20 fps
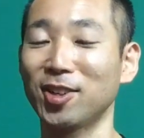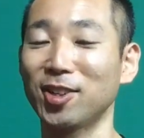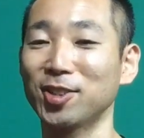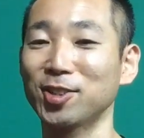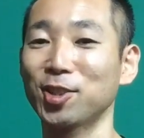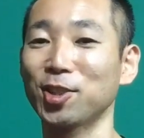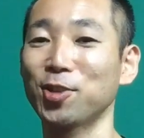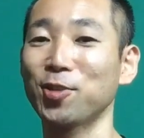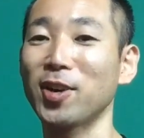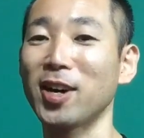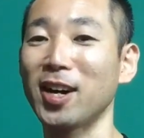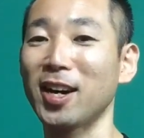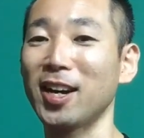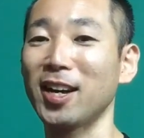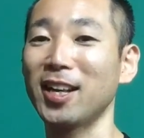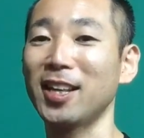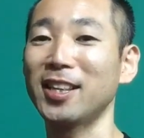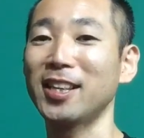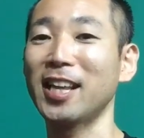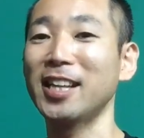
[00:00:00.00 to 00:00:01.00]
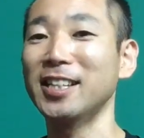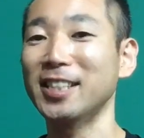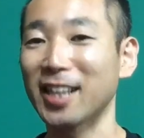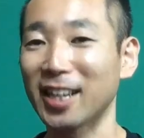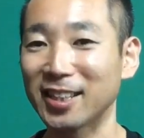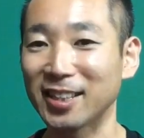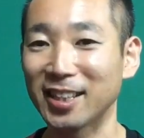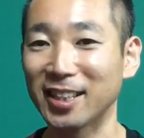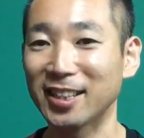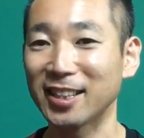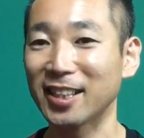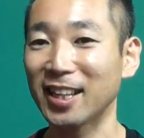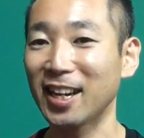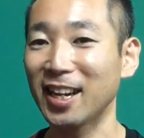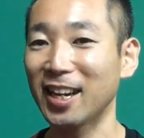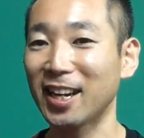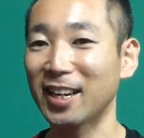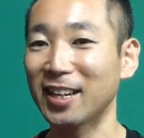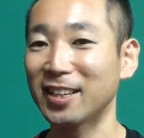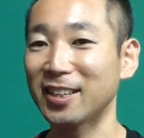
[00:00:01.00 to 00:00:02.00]
それは何かって言ったら
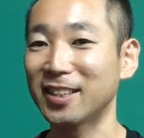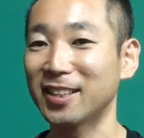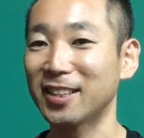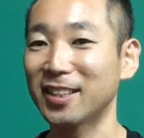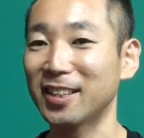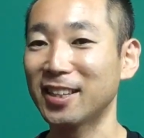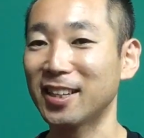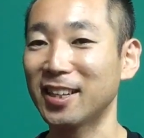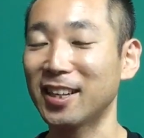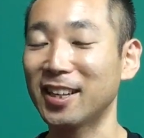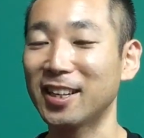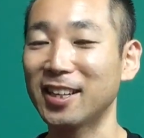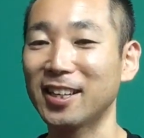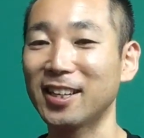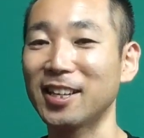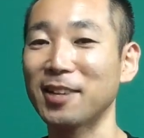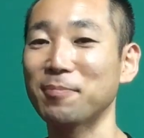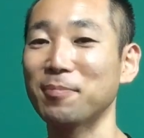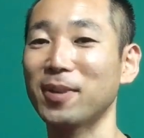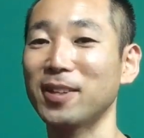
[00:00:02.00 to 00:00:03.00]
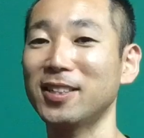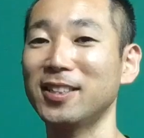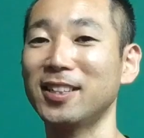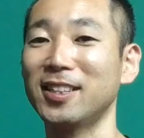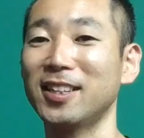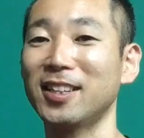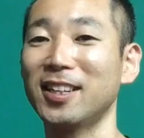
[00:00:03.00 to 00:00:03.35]
やっぱり